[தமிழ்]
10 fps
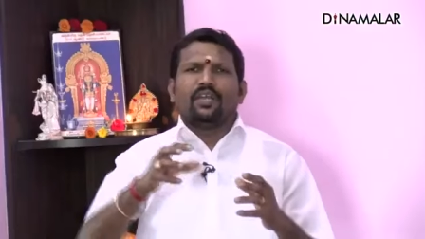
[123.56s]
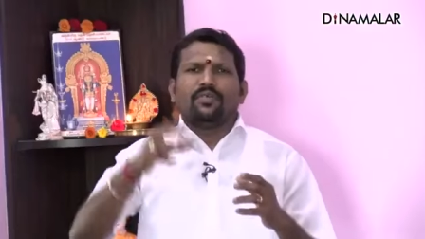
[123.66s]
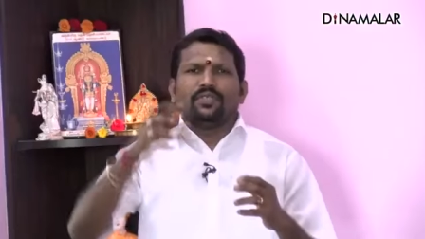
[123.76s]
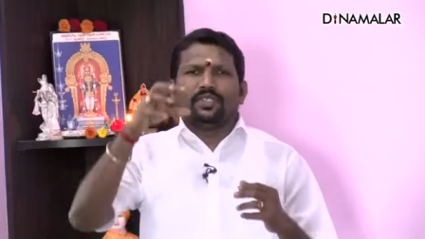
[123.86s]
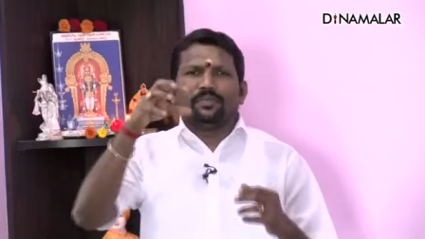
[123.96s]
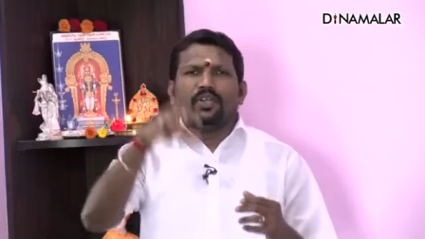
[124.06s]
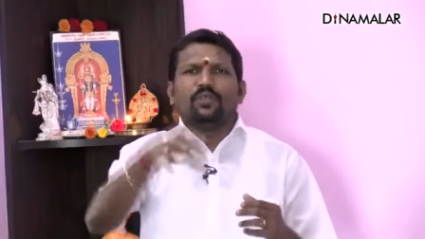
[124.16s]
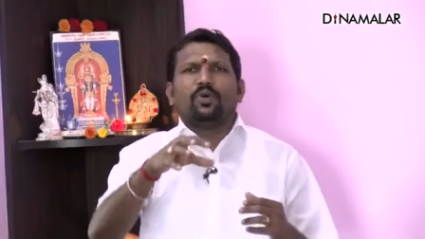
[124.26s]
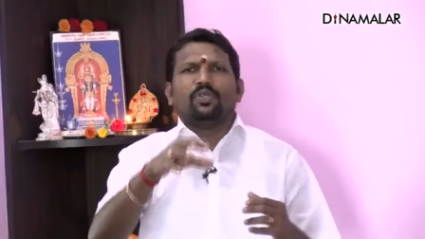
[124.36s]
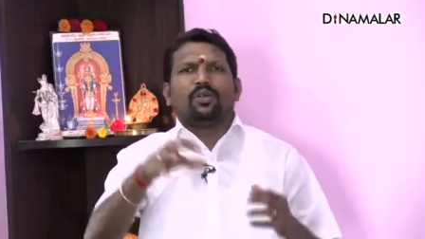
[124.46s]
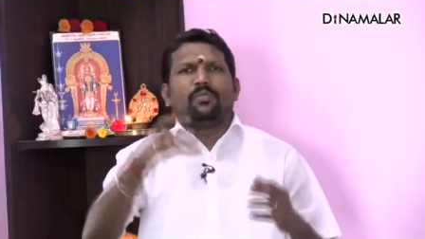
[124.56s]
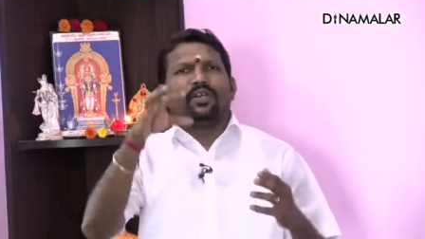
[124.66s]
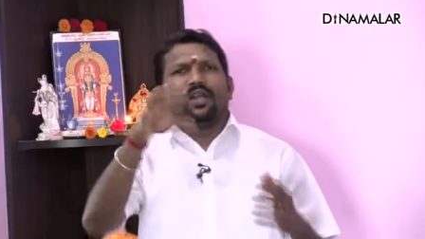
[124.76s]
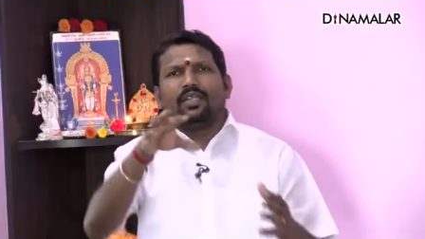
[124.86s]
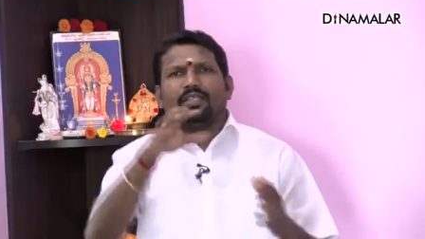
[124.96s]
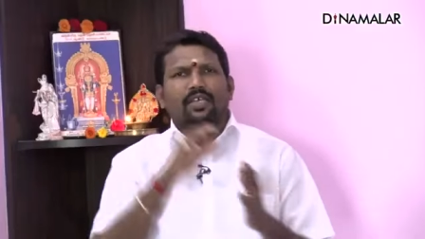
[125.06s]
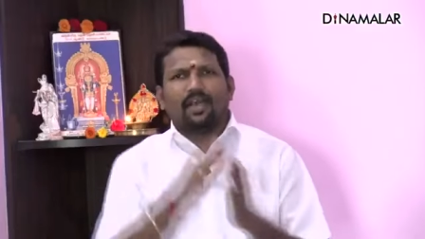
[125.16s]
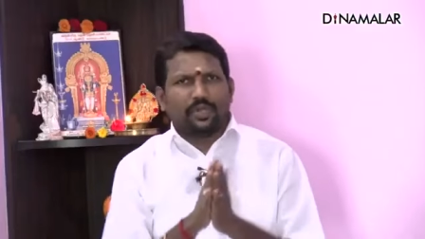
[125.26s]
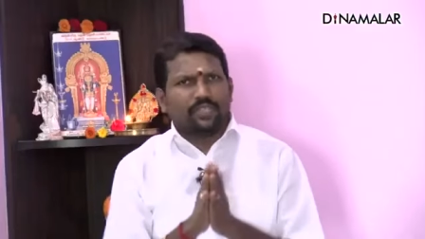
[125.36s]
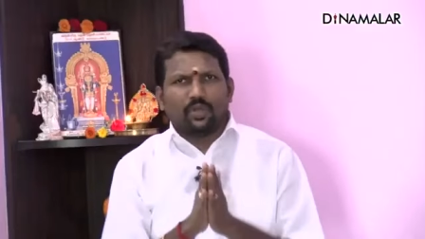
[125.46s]
நம்ம வந்து பண்ணும்போது ரொம்ப நல்லது
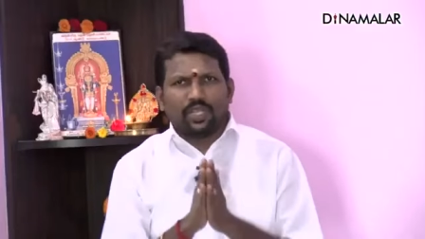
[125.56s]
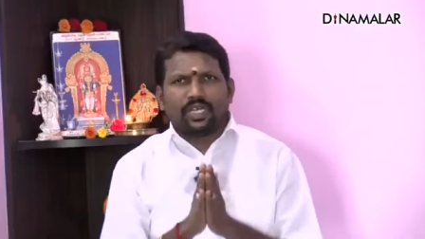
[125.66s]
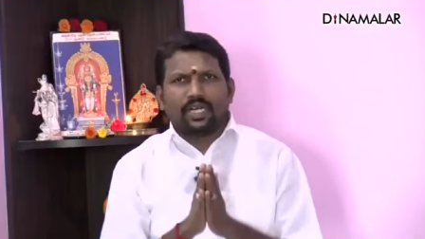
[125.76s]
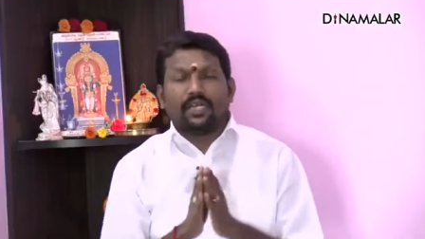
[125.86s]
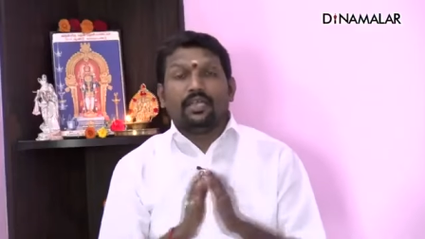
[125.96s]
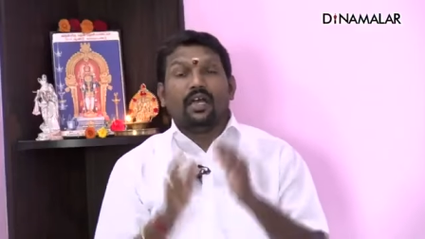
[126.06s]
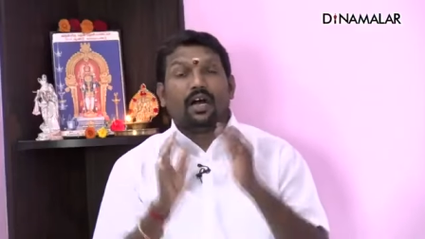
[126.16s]
அப்படின்னு சொல்லியிருக்காங்க